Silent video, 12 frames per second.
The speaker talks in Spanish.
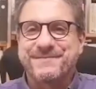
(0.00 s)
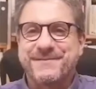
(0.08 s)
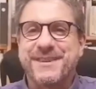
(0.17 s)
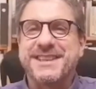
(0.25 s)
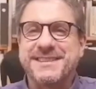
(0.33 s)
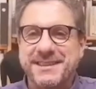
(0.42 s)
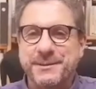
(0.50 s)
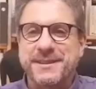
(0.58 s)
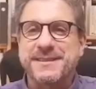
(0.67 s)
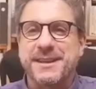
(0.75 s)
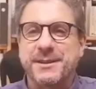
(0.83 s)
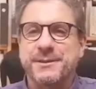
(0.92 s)
Feliz
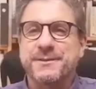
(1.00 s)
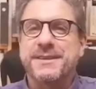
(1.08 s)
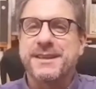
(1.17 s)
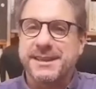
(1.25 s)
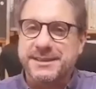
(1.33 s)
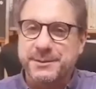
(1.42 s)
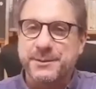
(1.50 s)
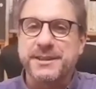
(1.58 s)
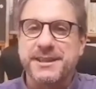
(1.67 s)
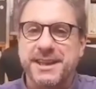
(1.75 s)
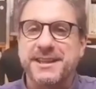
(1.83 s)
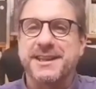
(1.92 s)
aniversario, Archivo
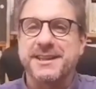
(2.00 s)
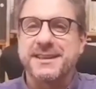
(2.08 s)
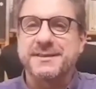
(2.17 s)
General de la